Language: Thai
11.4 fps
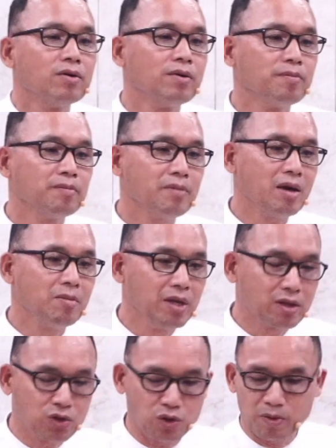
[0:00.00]
ไม่มี
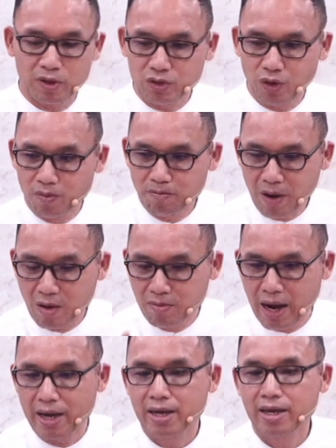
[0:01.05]
จุดประสงค์เป้าหมาย
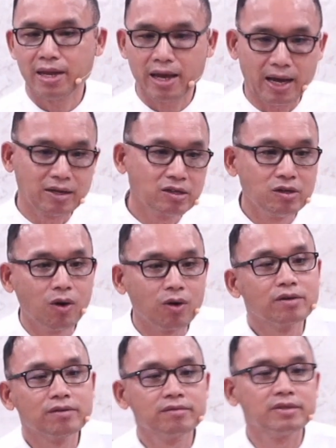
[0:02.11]
ในการถืออด
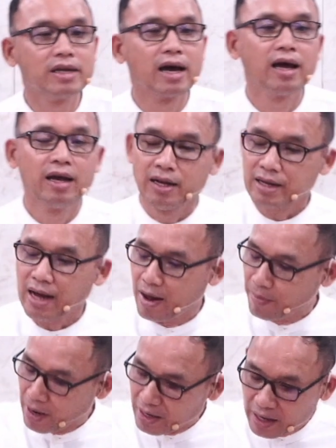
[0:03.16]
นะ ถ้าป
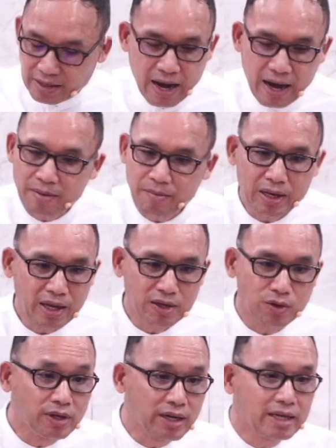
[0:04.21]
ระเทศไทยไม่ได้อยู่
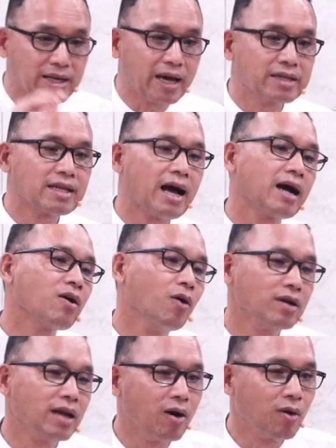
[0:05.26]
ในสายตาของ
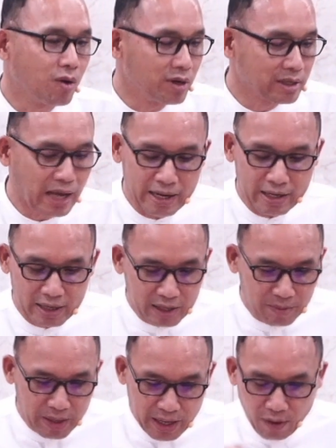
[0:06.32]
เราคนไทยที่ยัง
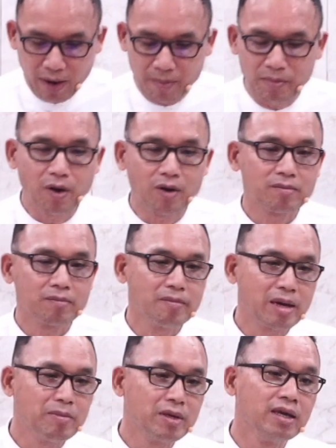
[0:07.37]
ไม่ได้ความรอด ไม่
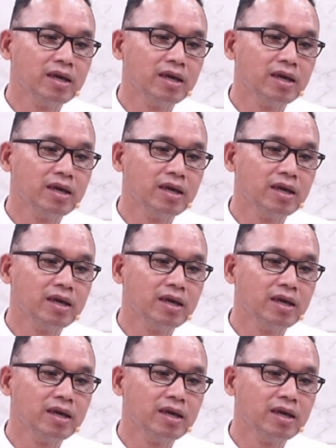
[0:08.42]
มี